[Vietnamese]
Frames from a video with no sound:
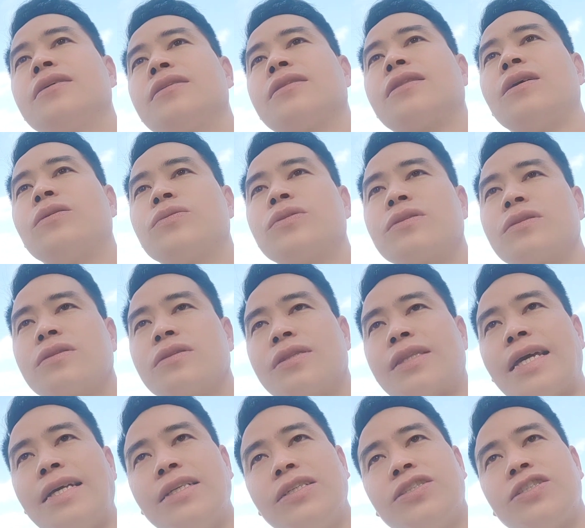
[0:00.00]
tàu
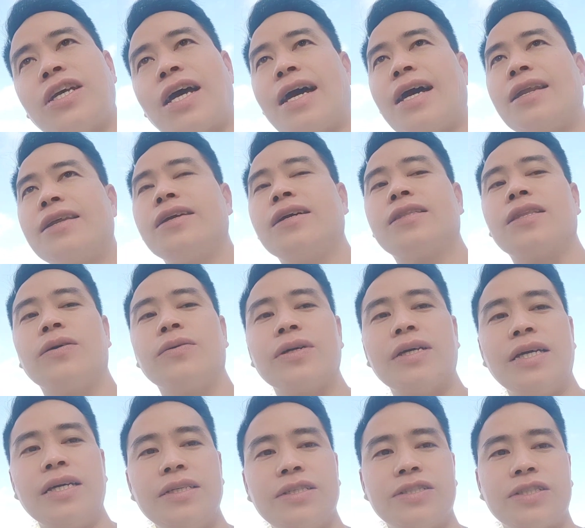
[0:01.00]
tính trà là tàu
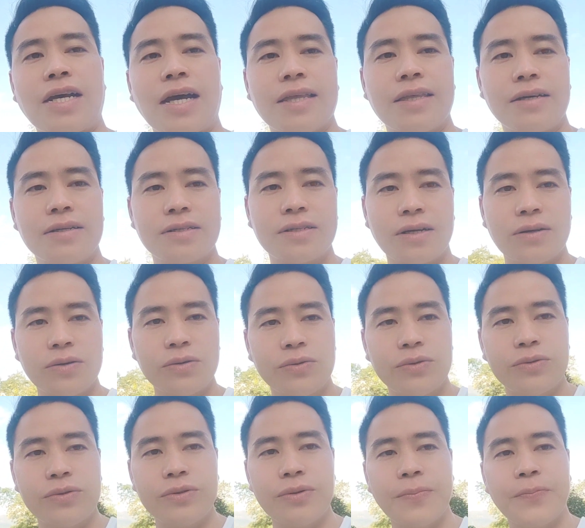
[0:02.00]
khí trà nhớ trầu lũ